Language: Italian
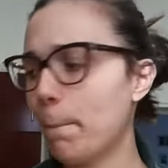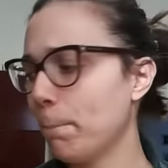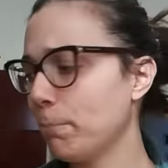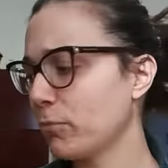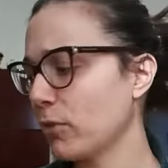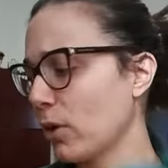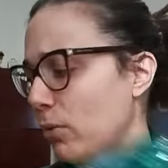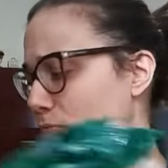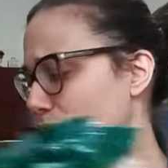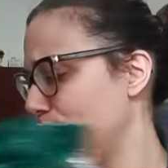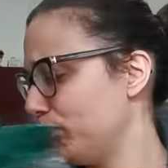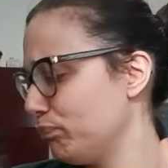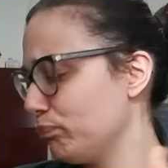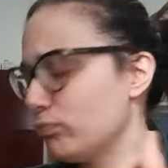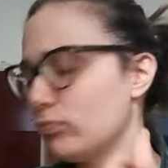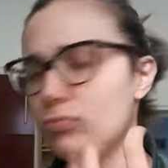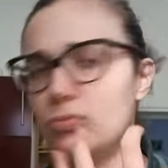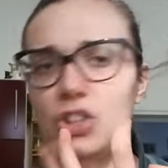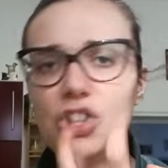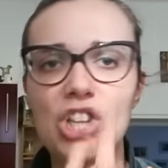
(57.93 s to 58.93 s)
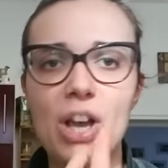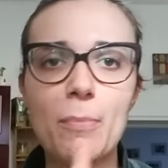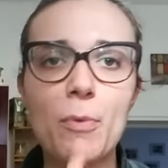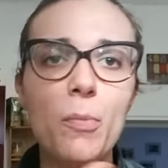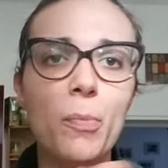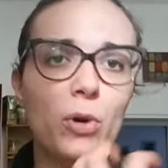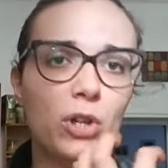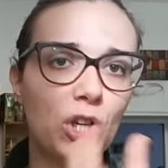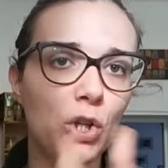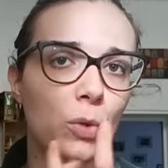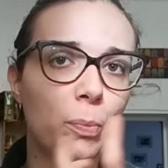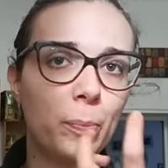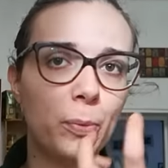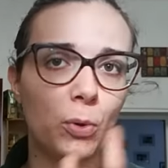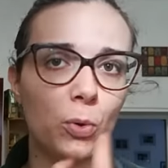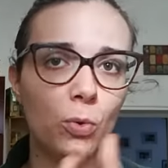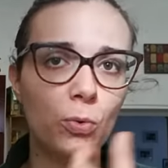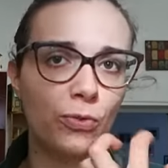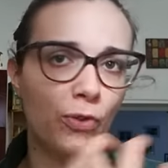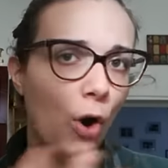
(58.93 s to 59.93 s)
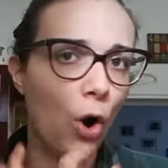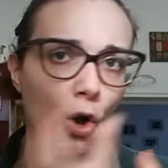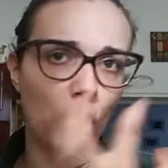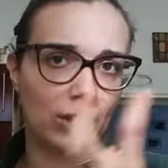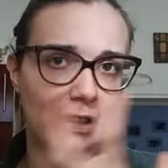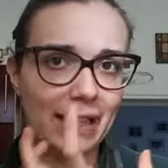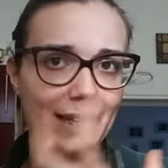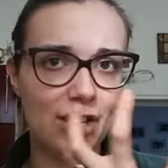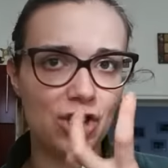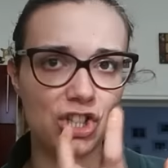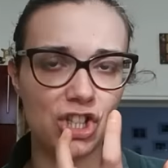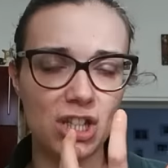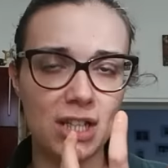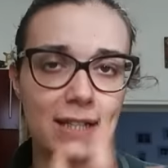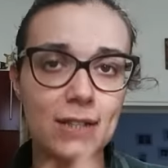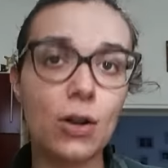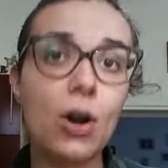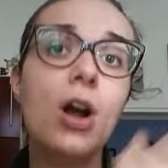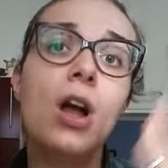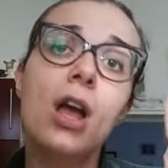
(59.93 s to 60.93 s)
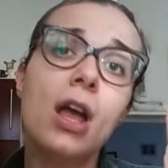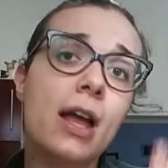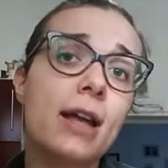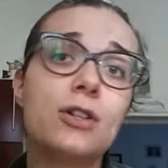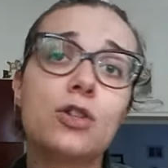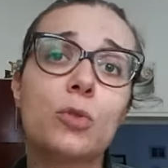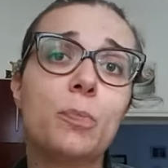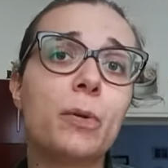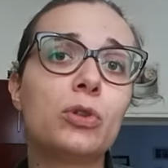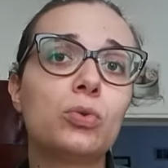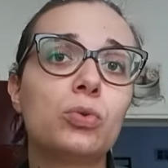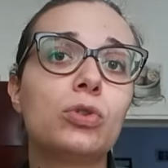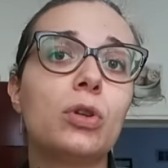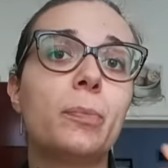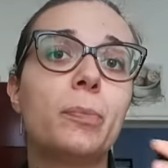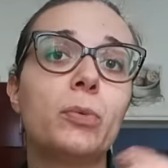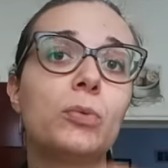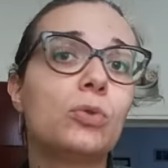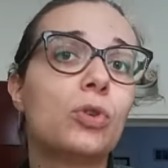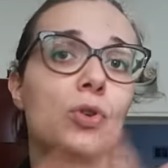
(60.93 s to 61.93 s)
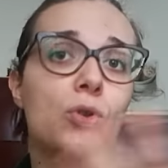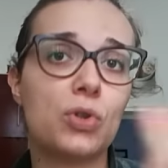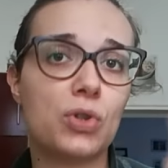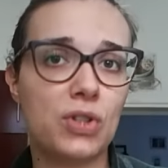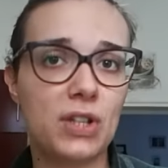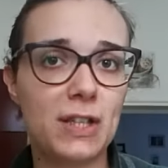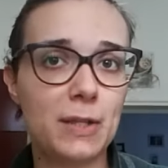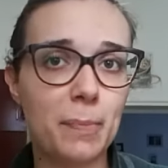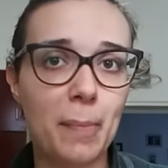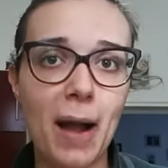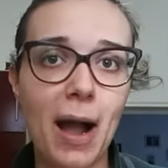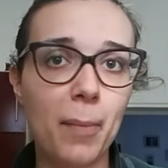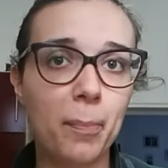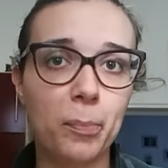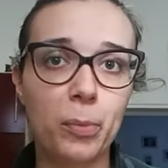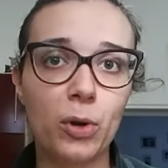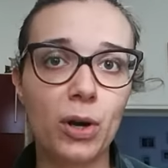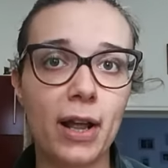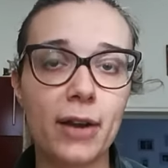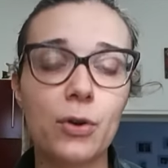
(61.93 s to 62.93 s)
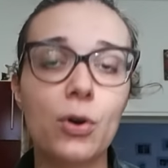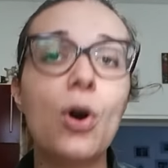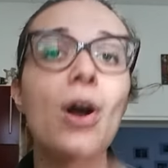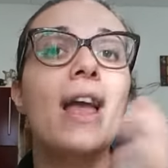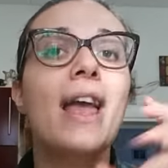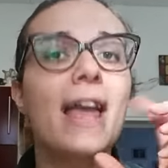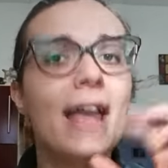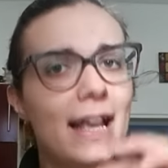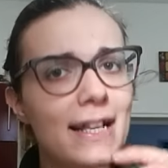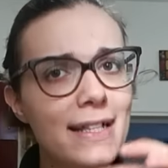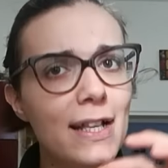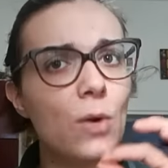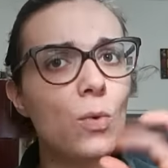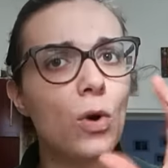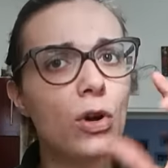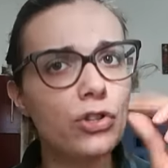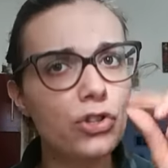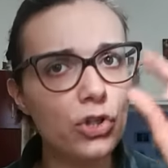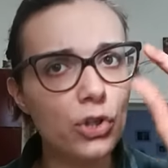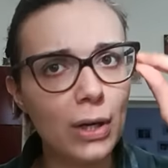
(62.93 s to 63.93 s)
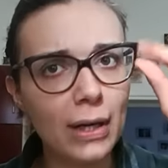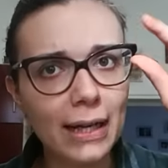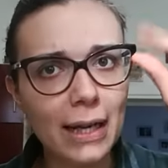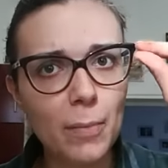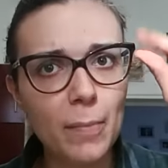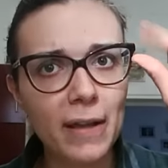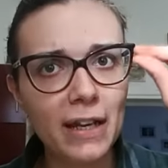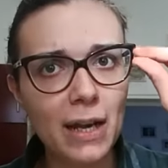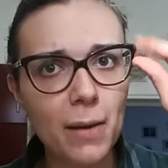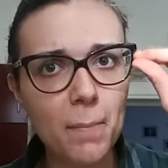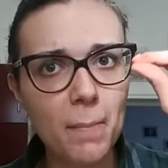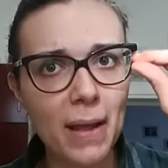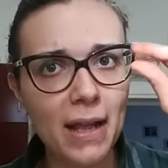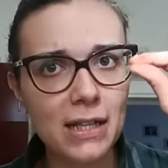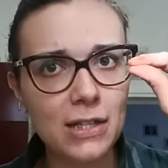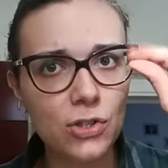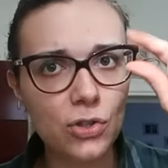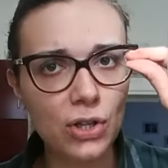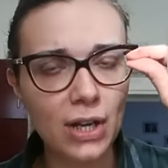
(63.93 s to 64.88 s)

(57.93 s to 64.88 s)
Mh, mm, diciamo un pochino più forte, deciso e soprattutto appunto non si spappolano e si cuociono anche bene in mezzo